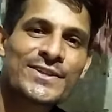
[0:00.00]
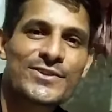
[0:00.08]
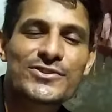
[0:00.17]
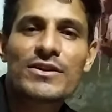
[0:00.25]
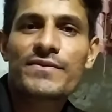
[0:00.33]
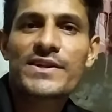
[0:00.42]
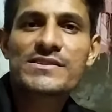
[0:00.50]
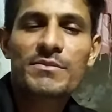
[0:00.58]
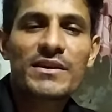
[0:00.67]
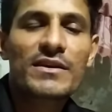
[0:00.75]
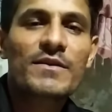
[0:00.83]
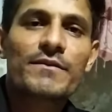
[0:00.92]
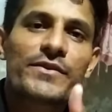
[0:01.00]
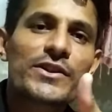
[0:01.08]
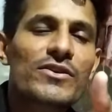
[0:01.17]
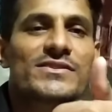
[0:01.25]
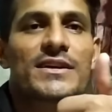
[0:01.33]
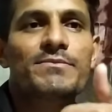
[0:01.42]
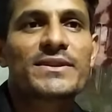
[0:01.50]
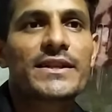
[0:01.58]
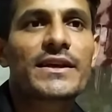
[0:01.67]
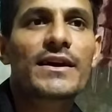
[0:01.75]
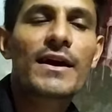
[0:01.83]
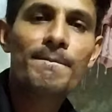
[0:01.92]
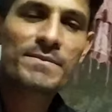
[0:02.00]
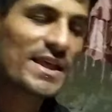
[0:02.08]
तो चलो फ्रेंड्स अभी बुद्धि के साथ बने रहिएगा